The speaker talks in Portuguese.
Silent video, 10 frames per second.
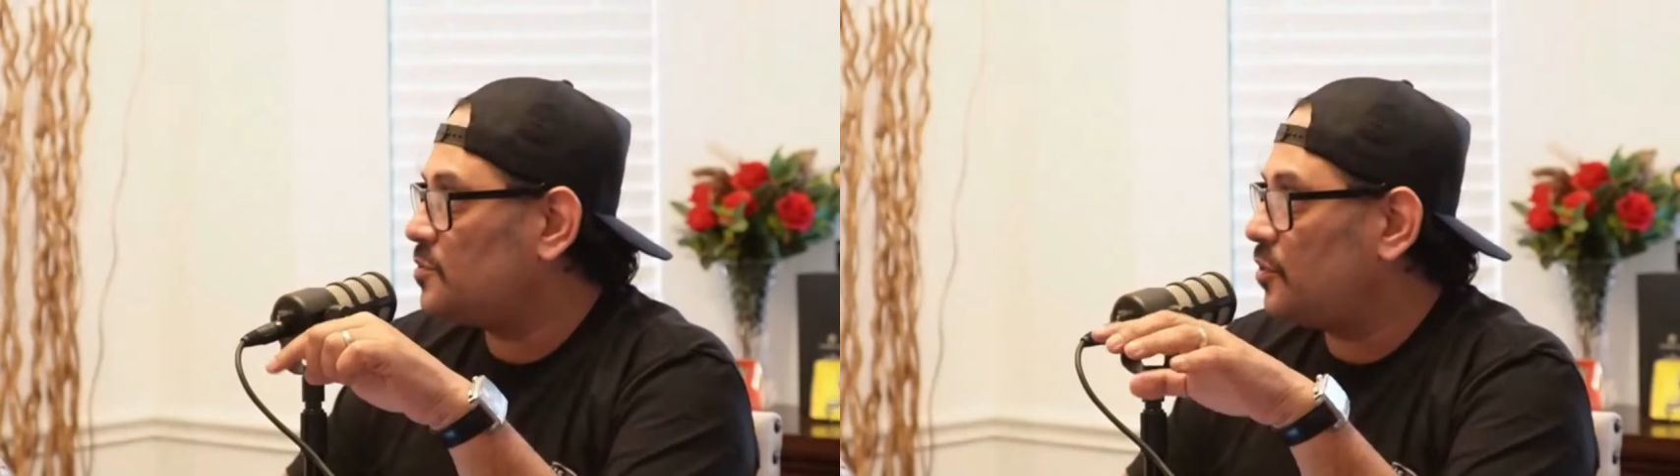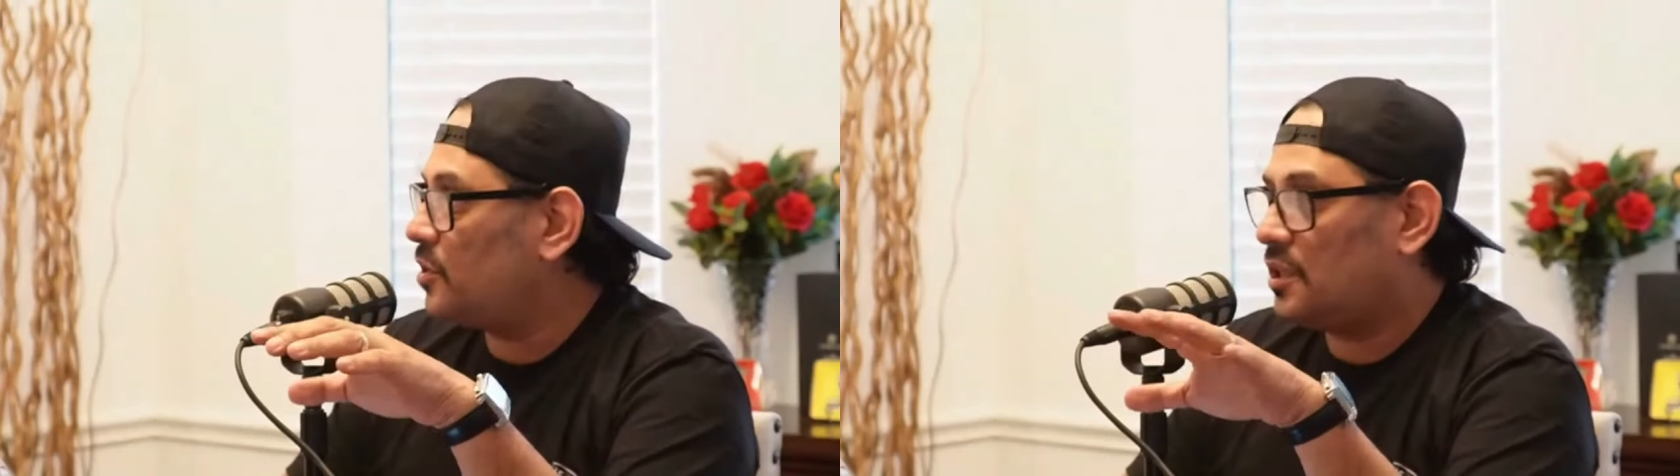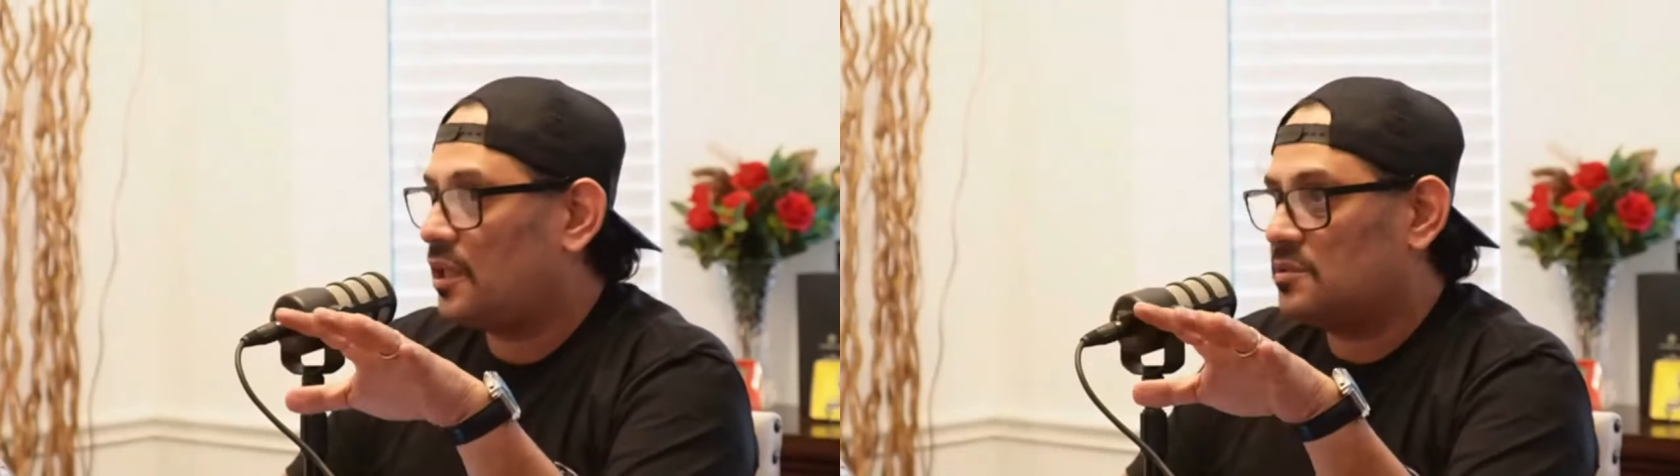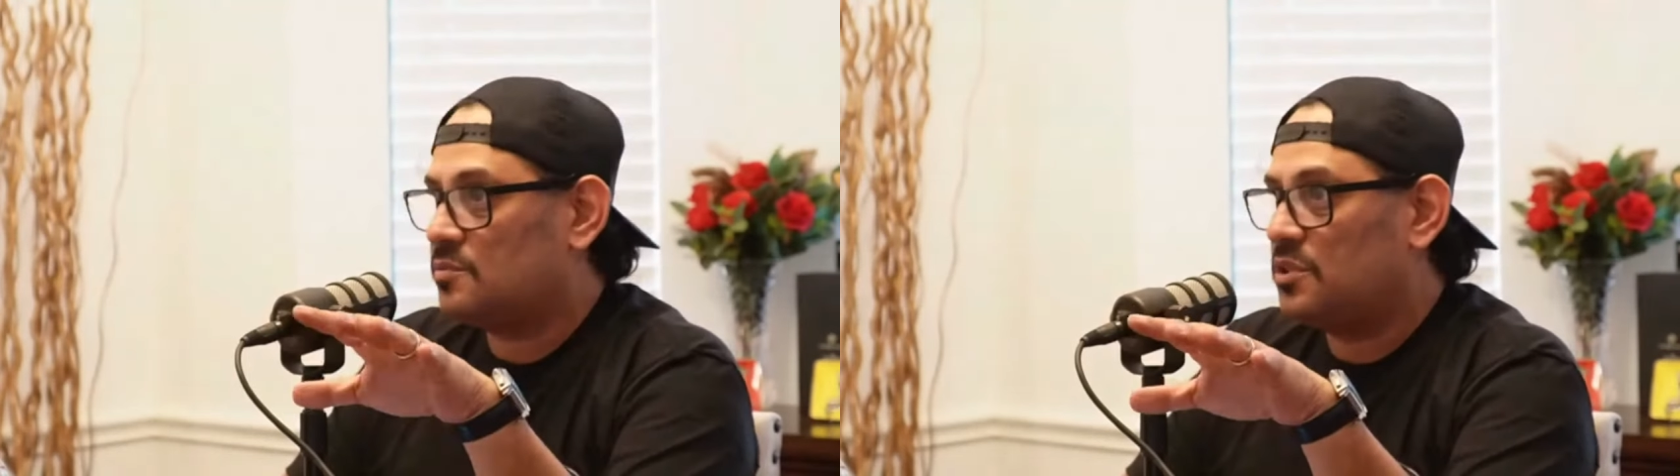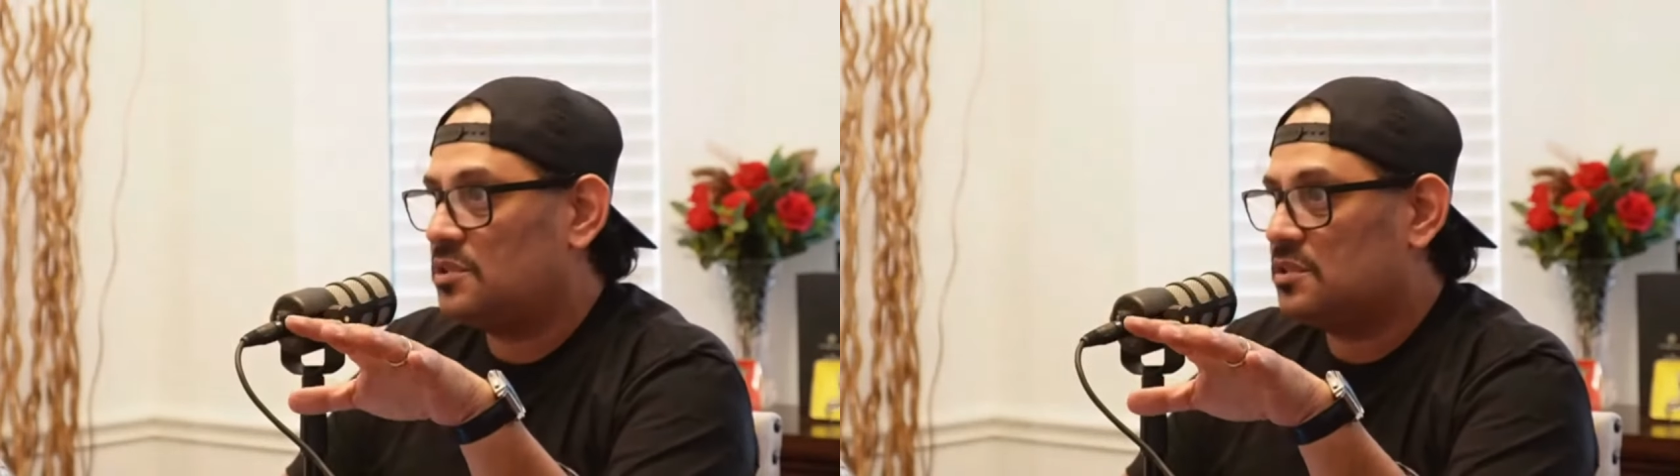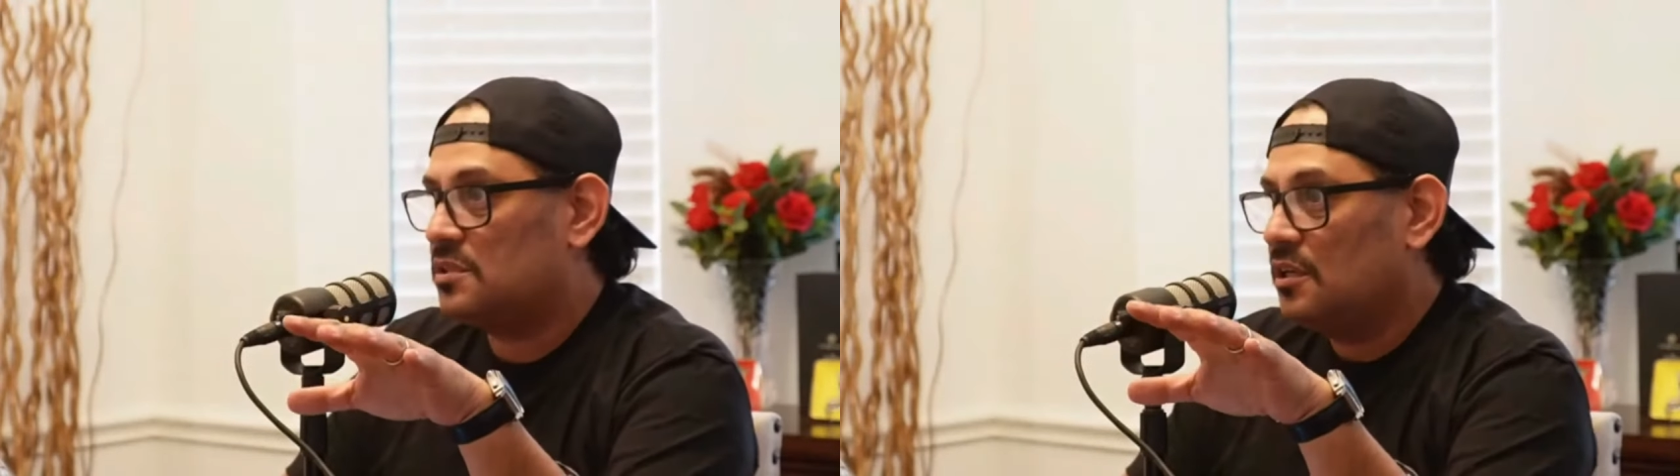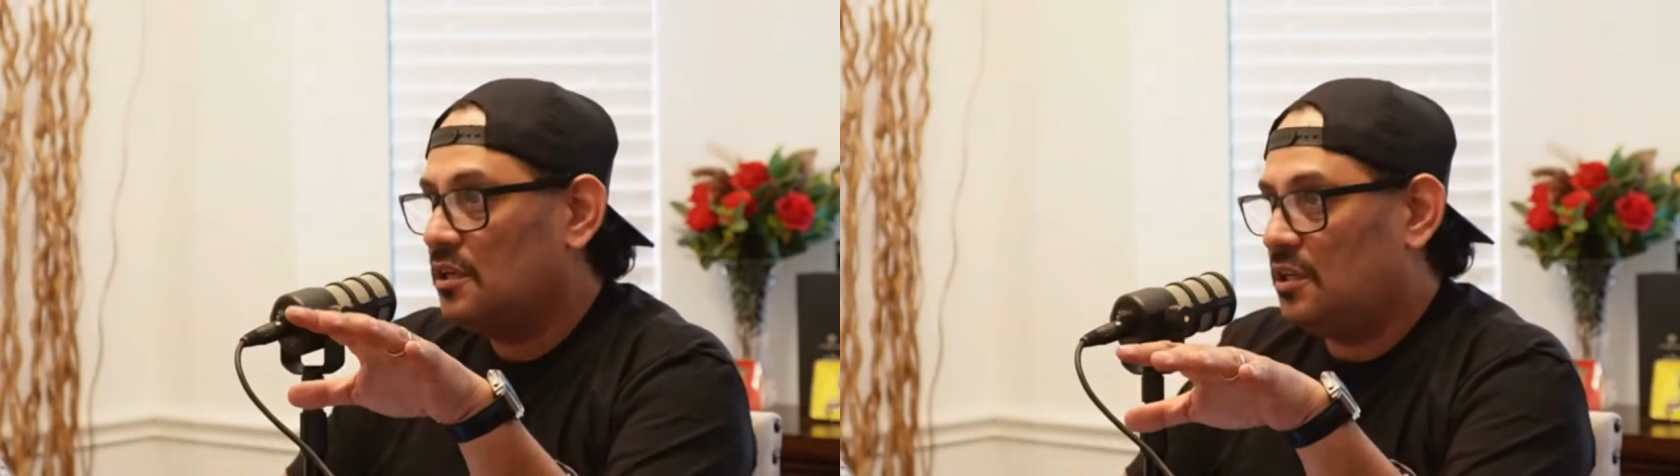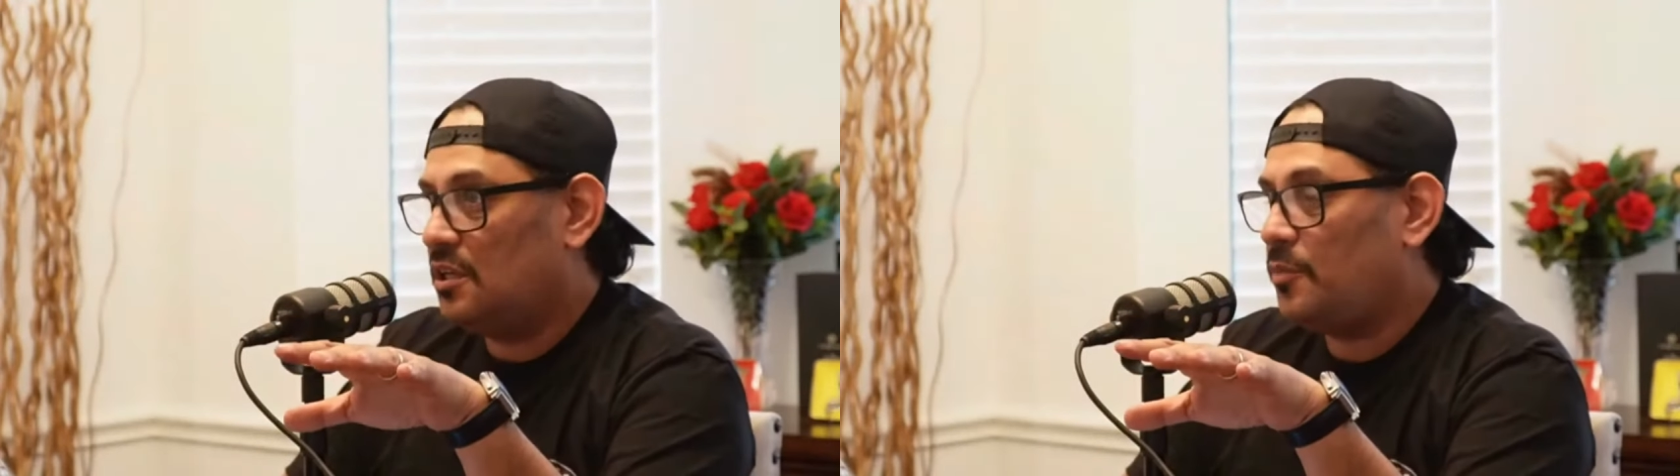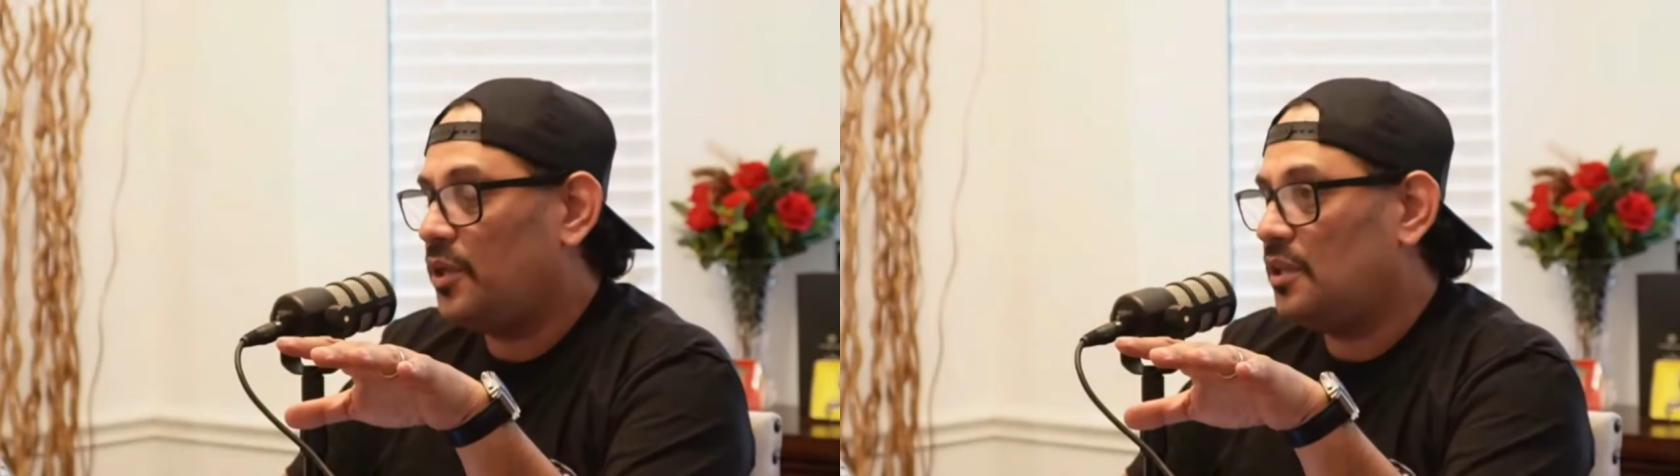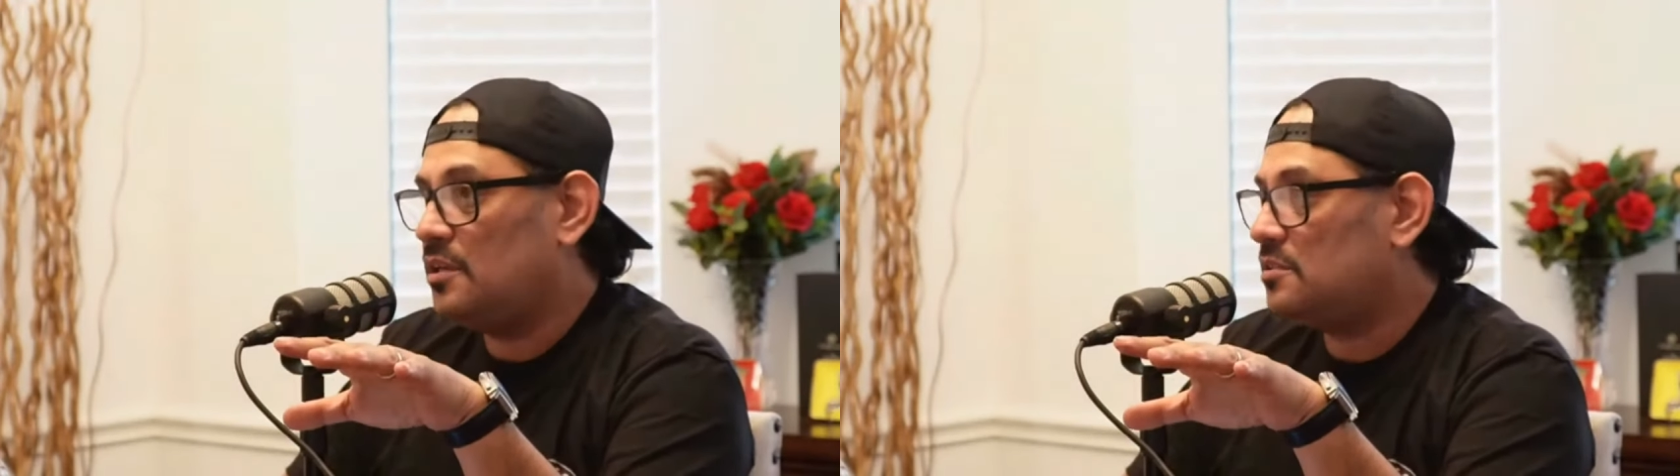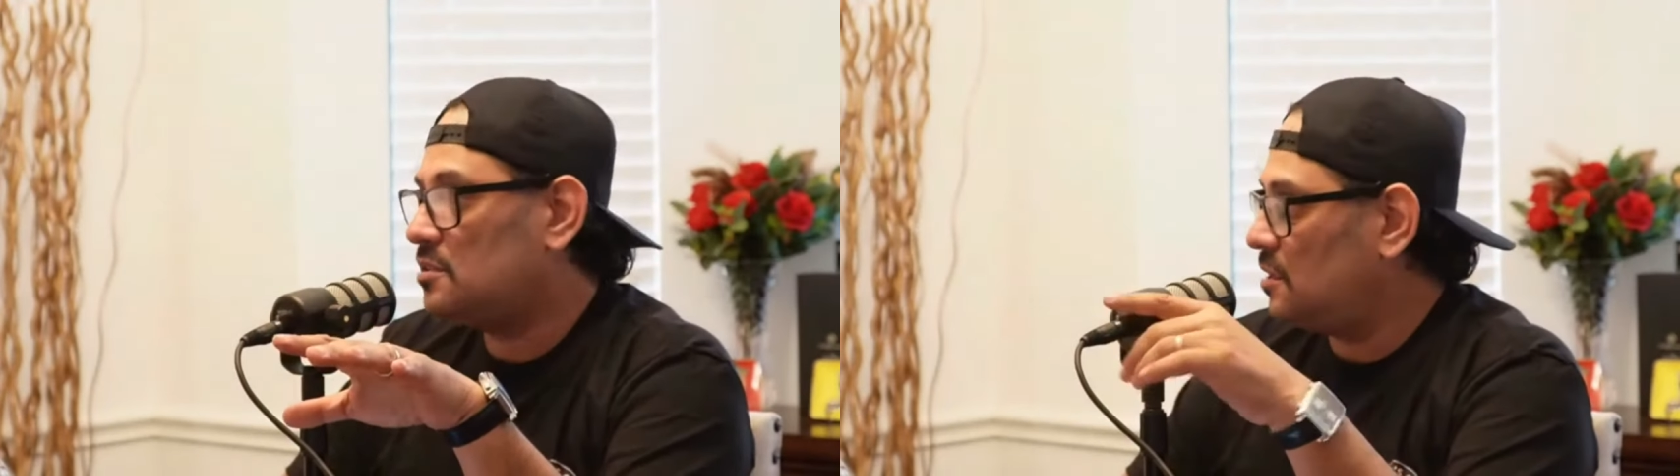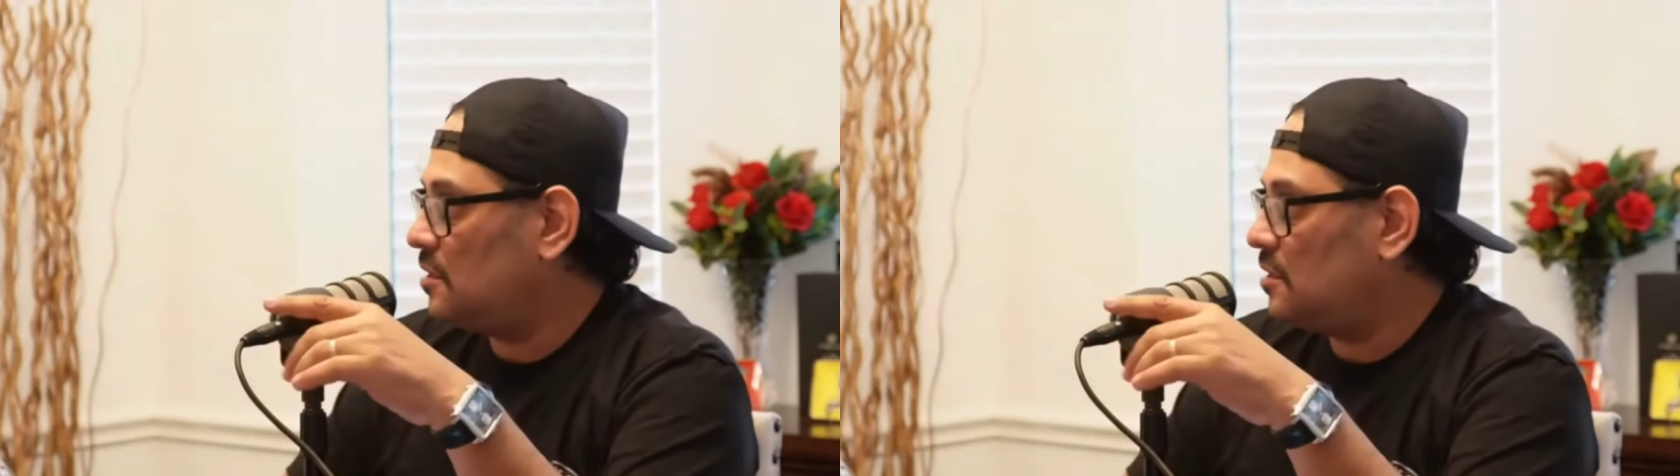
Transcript: porque tem as mídias independentes. Uhum.